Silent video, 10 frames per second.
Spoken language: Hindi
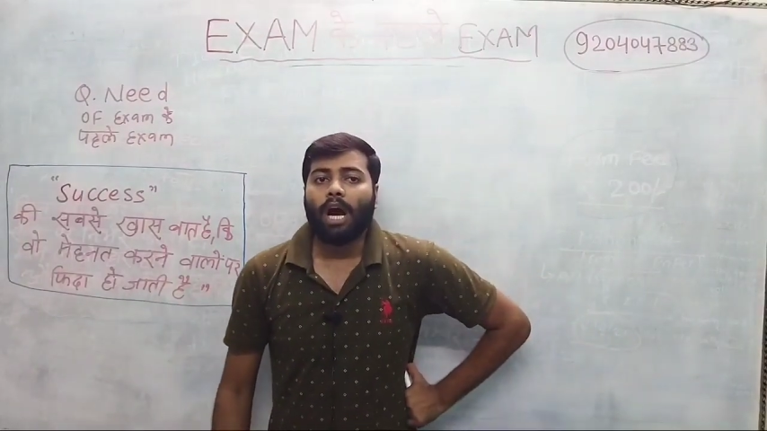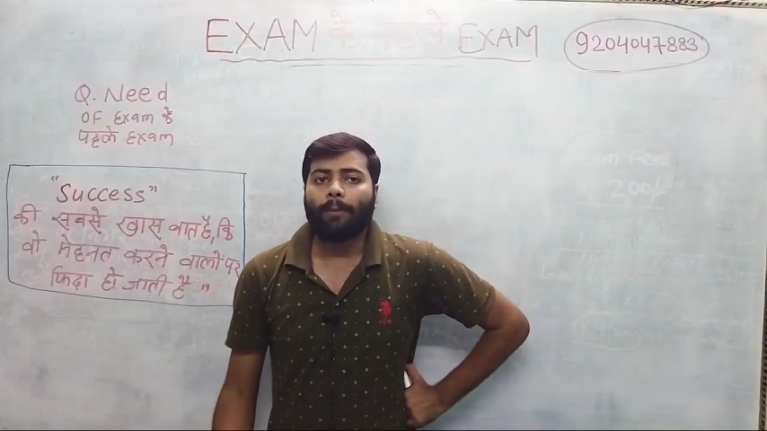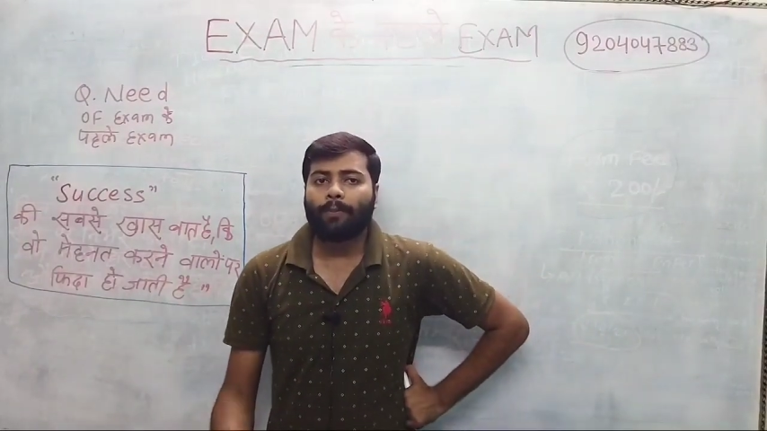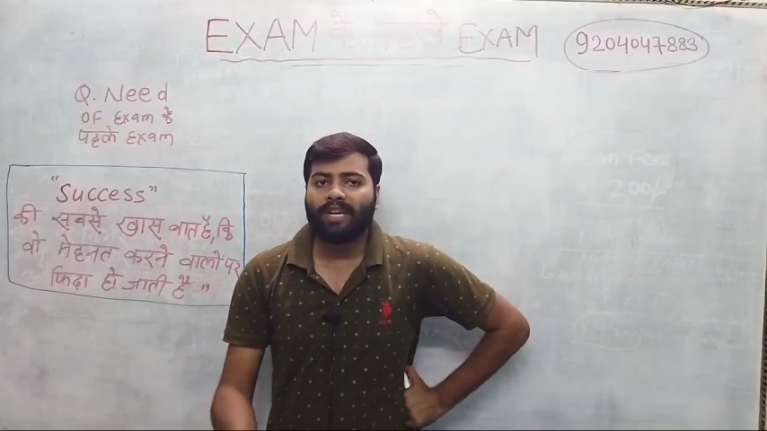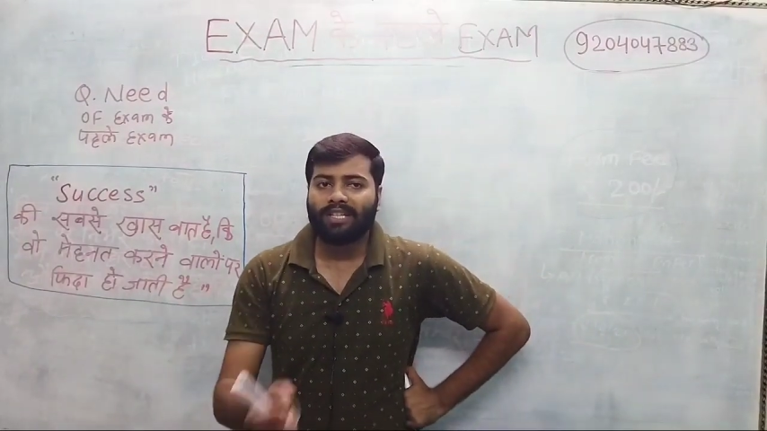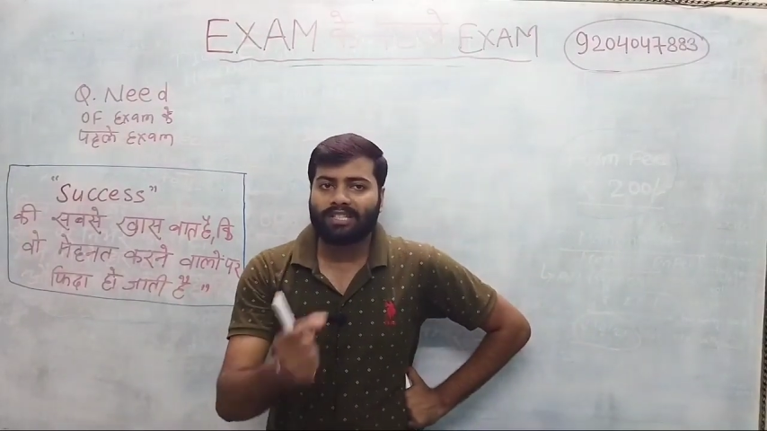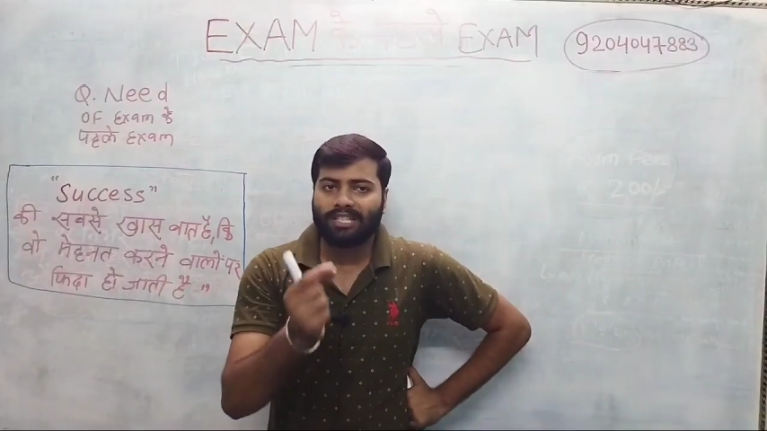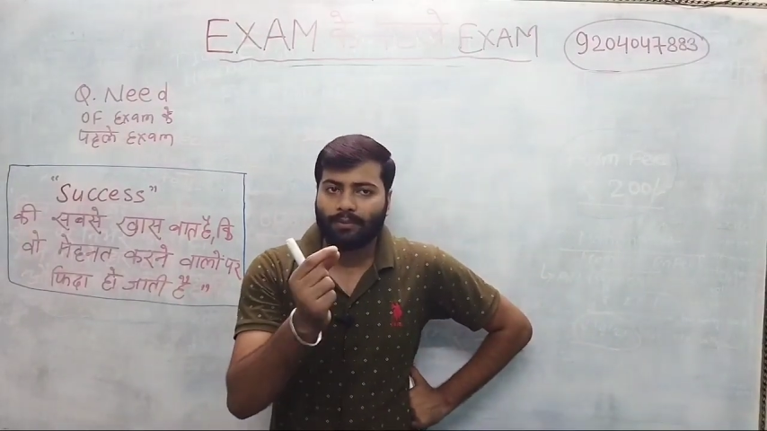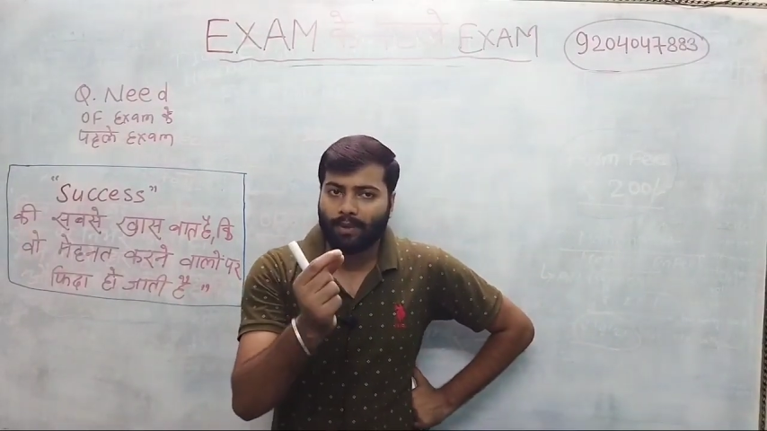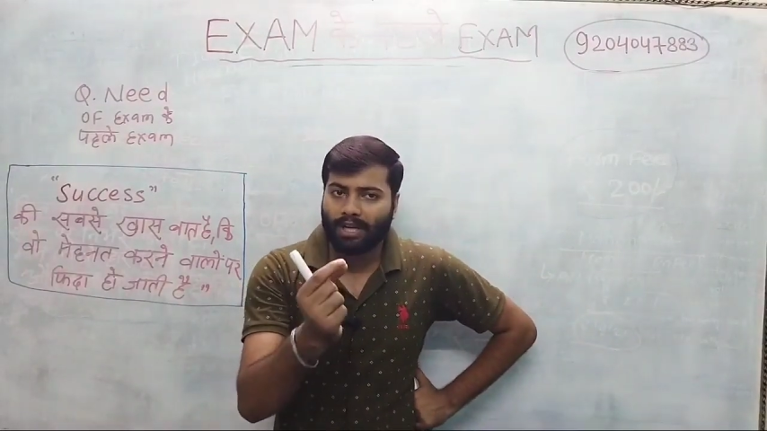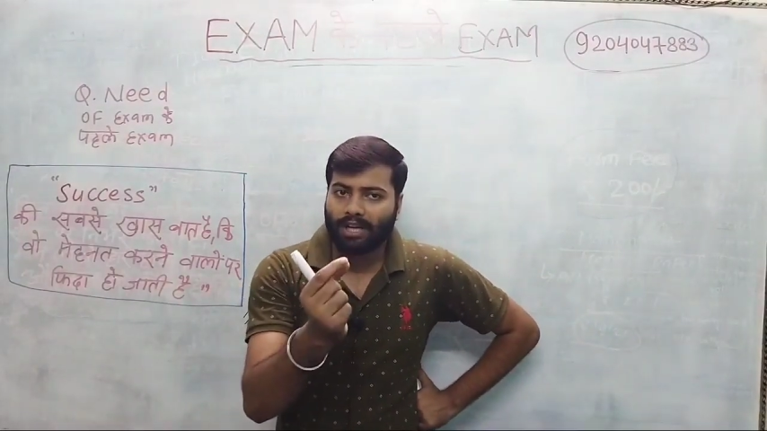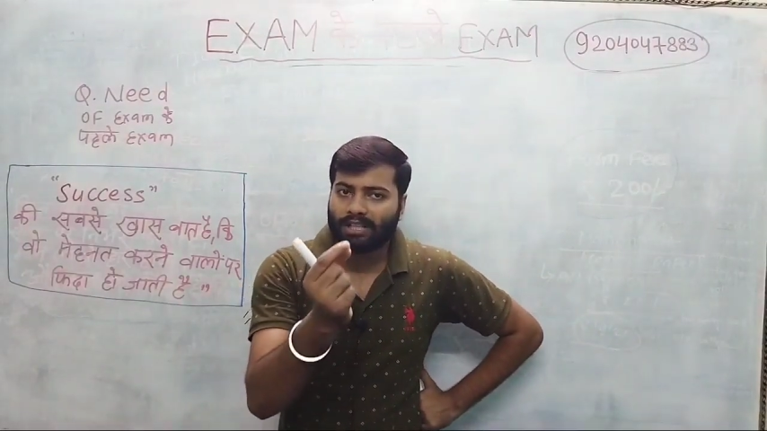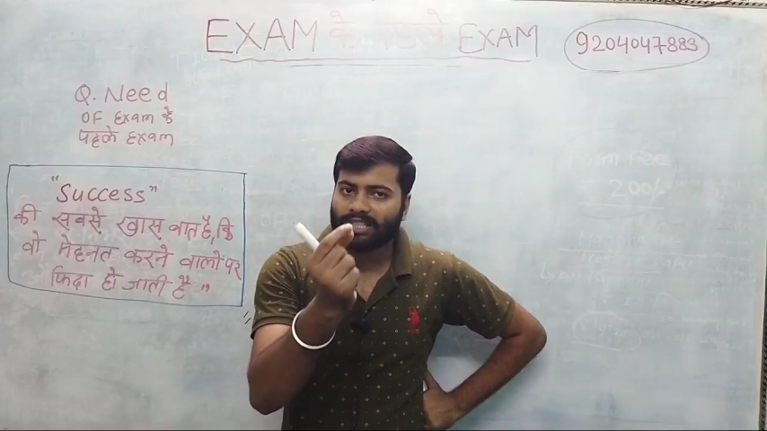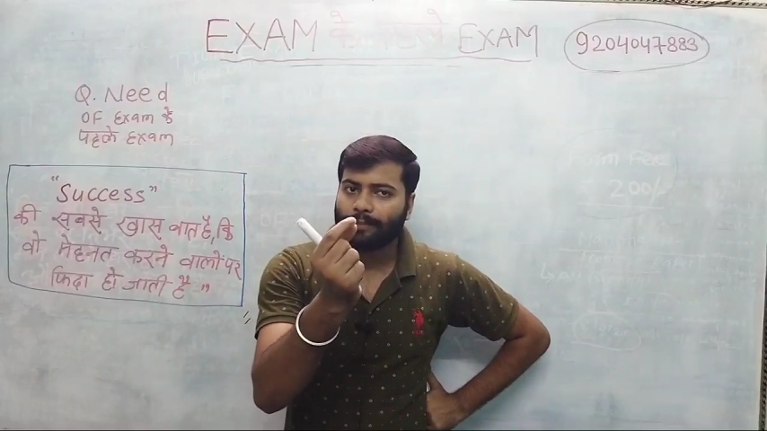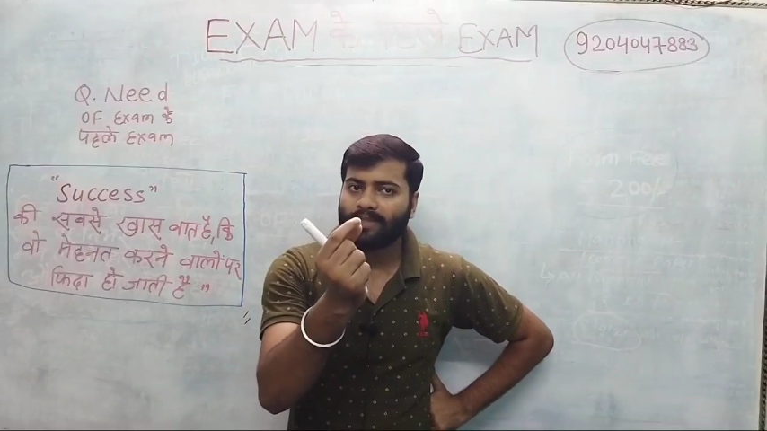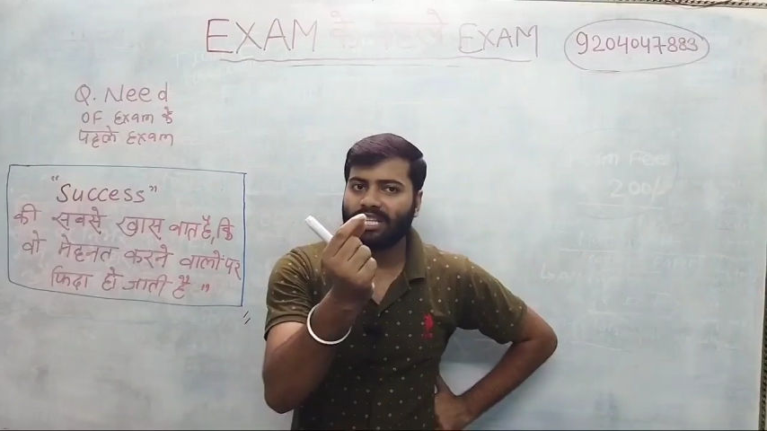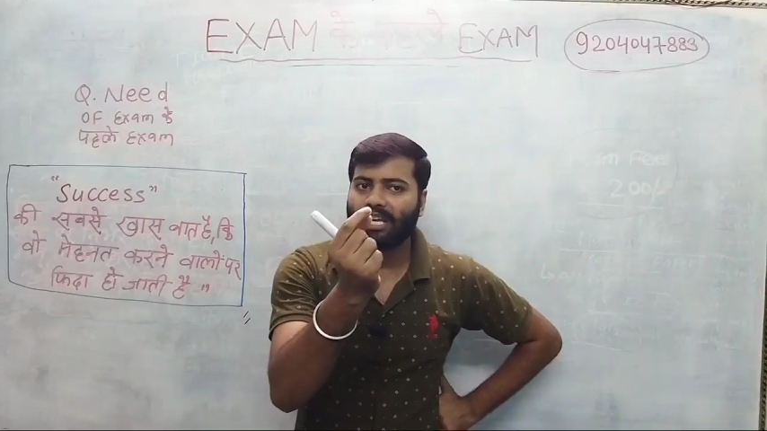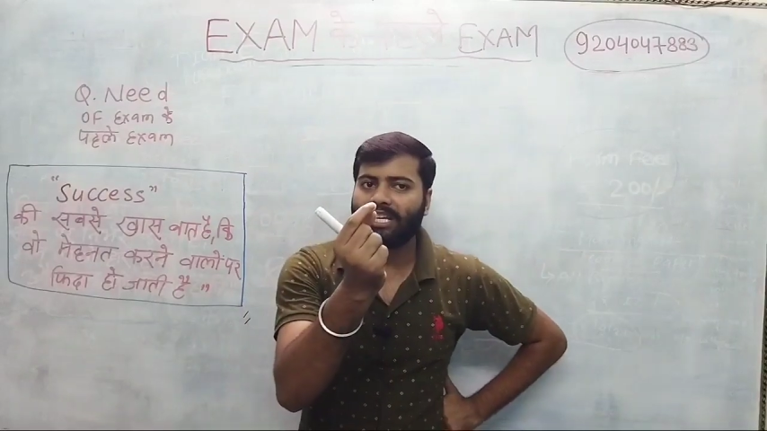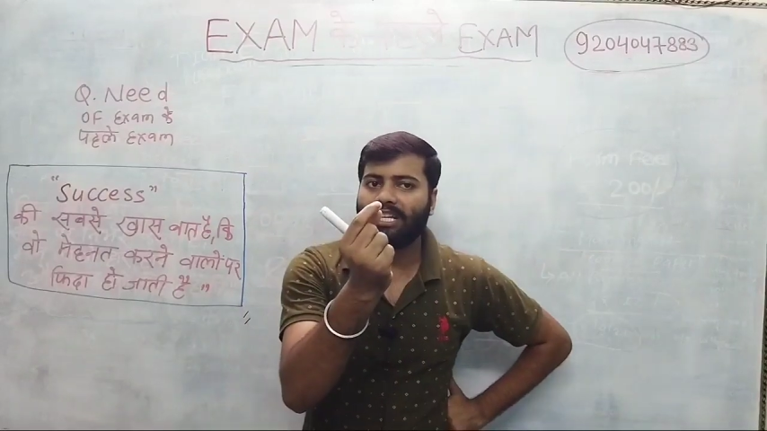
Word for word: आपके जीवन का सबसे